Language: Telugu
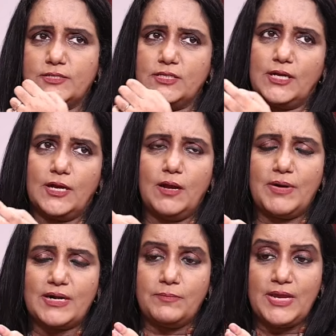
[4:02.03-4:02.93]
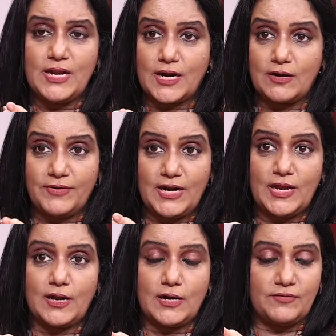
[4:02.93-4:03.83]
ఖచ్చితంగా బట్ మీరు ఎక్కడ ఫీల్
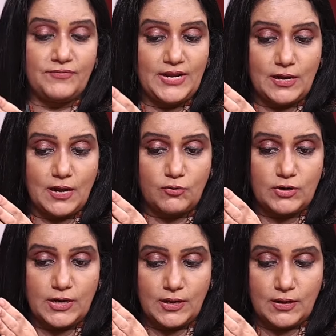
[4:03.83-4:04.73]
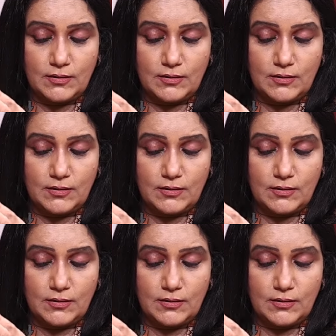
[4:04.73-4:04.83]
అయ్యారు అంటే ఫీల్ కాకుండా